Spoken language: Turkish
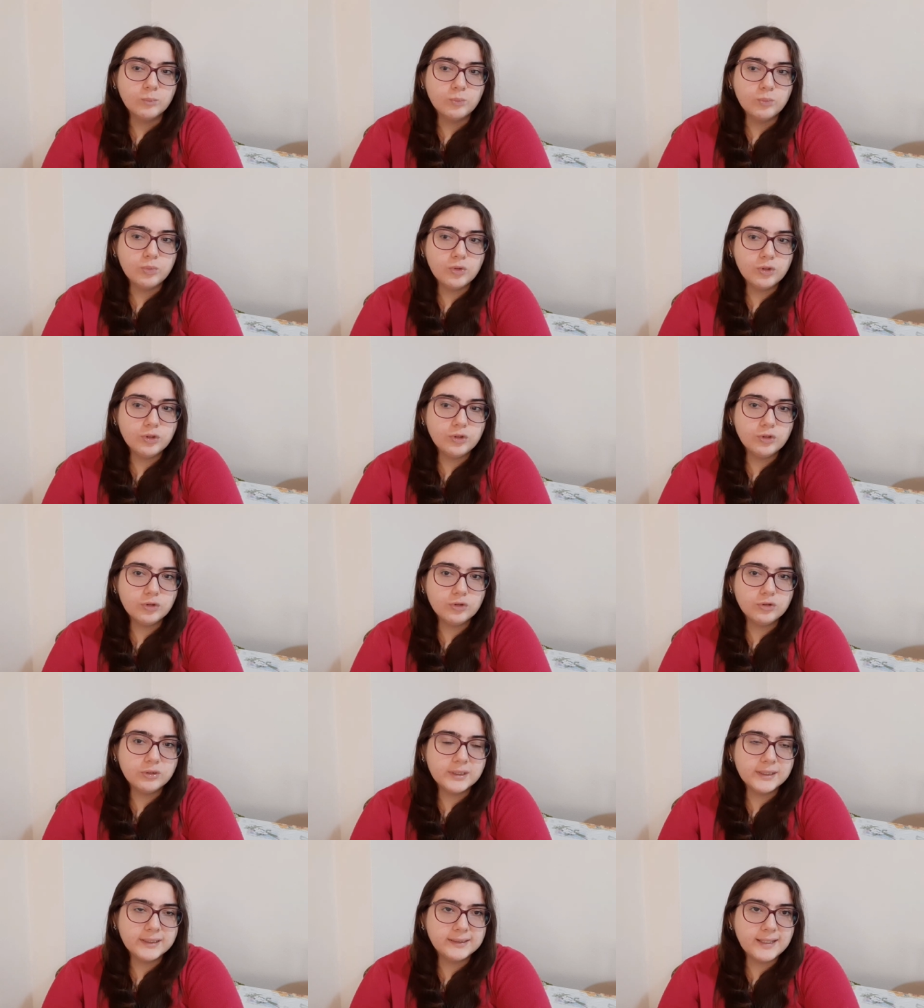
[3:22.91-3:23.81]
Bugün
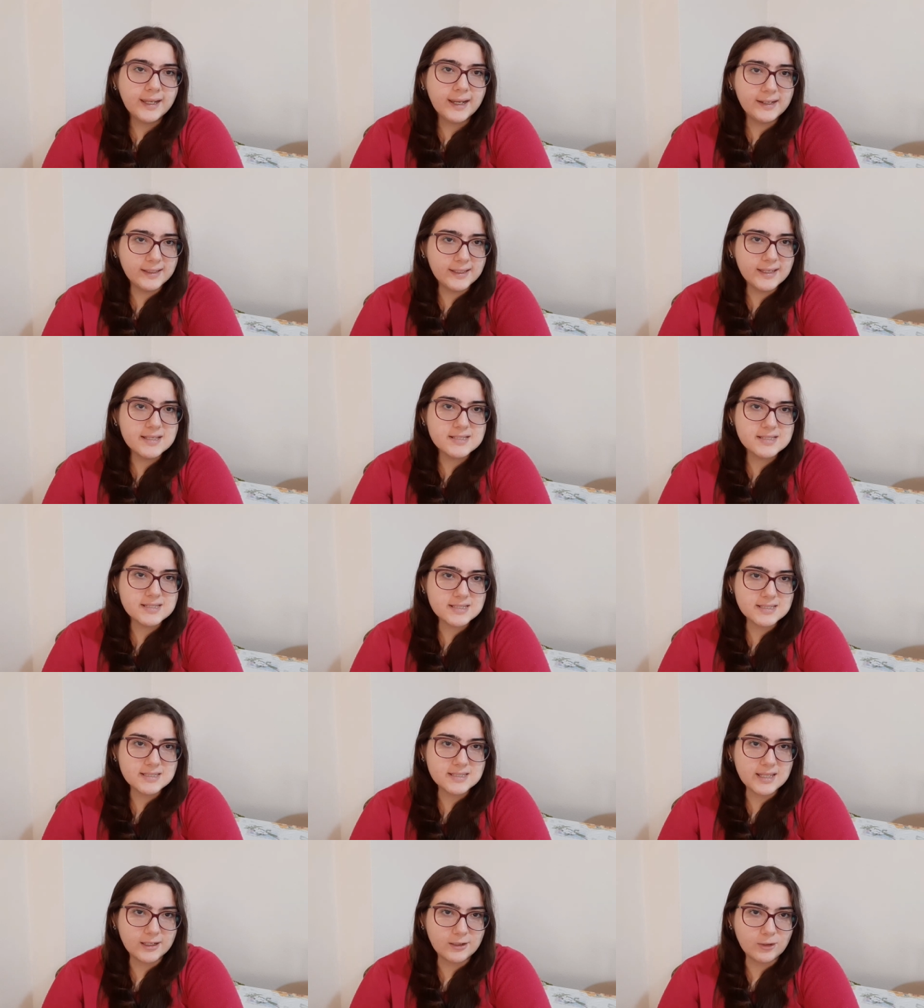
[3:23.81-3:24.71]
okula giderken
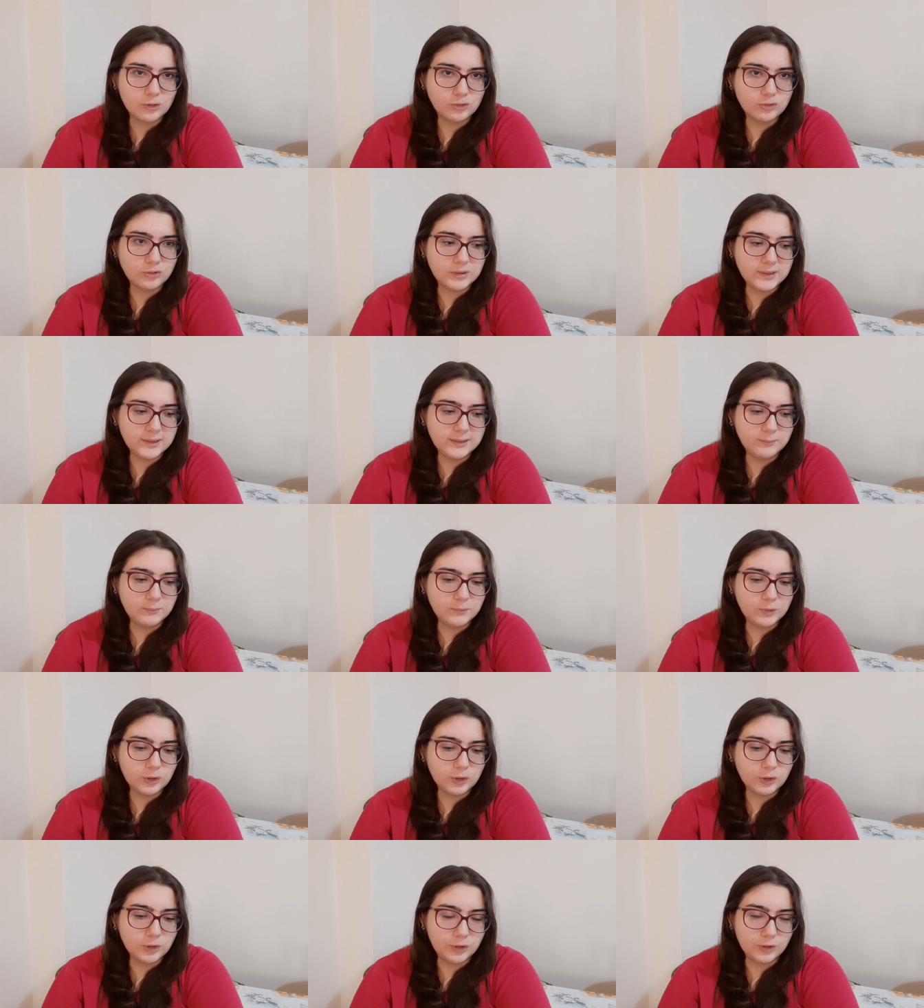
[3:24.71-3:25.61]
sizi de götüreyim
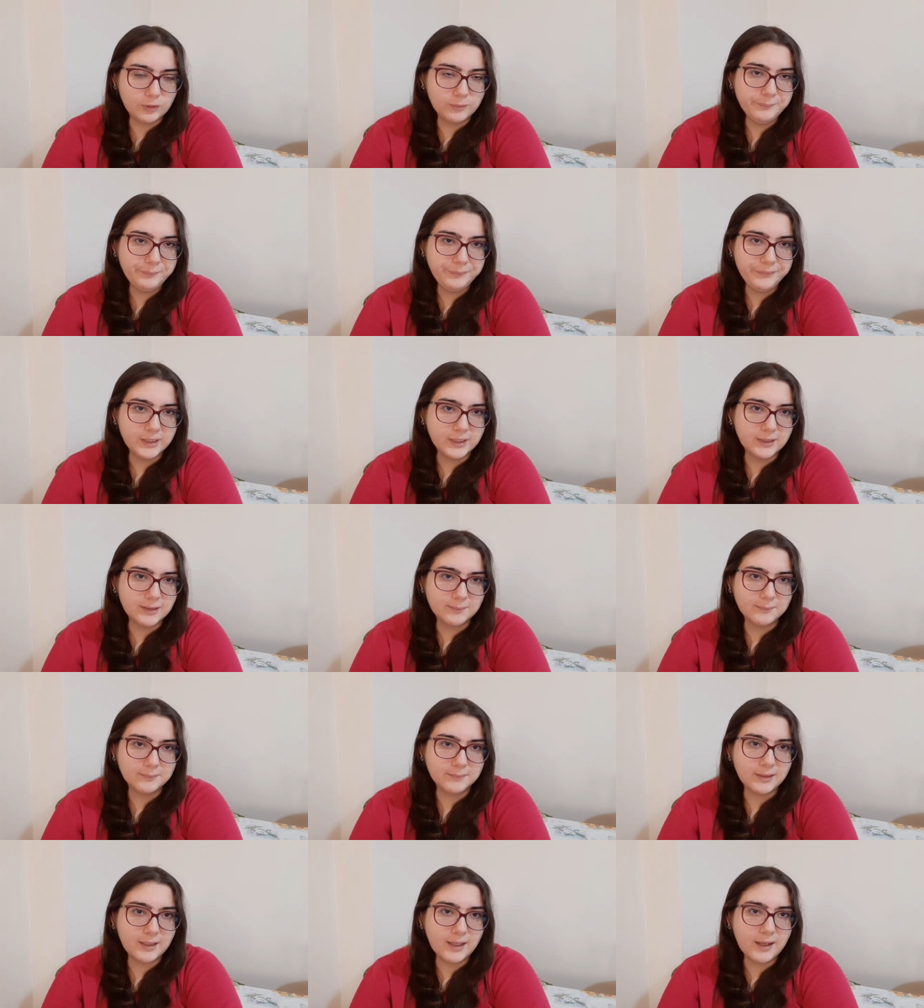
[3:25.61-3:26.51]
diyorum
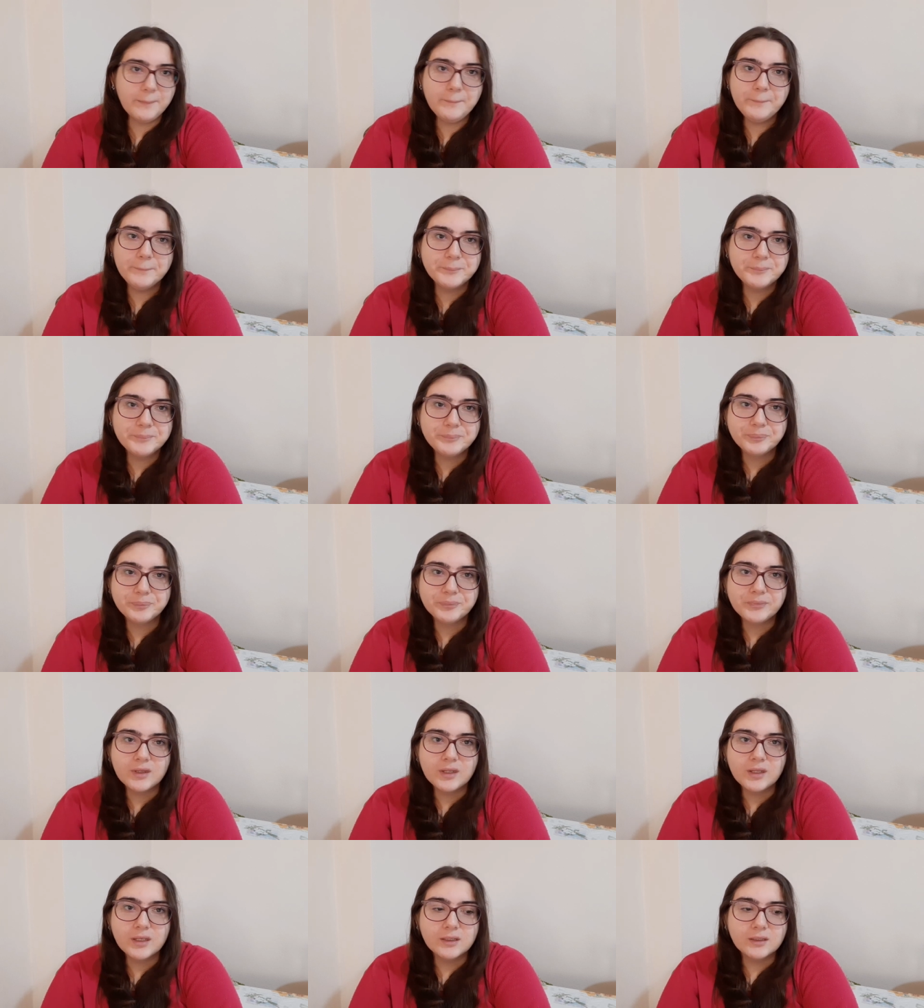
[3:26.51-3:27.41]
yanımda.
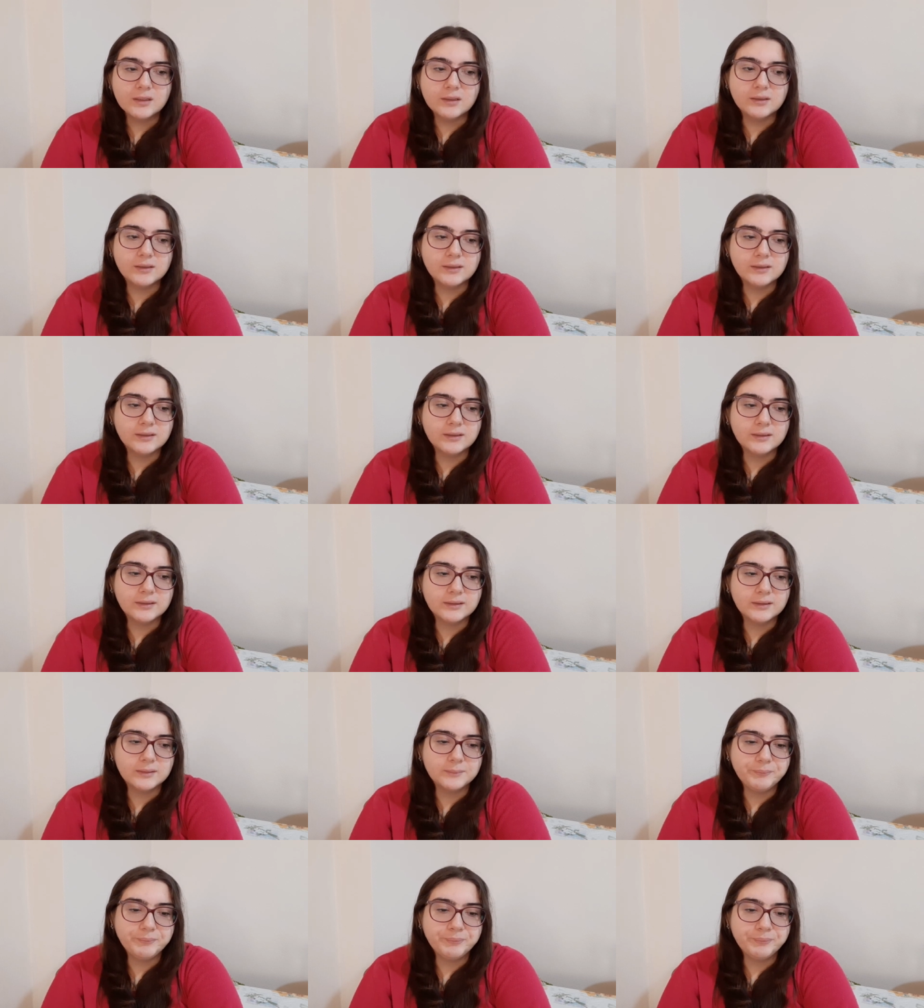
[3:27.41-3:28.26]
Ee,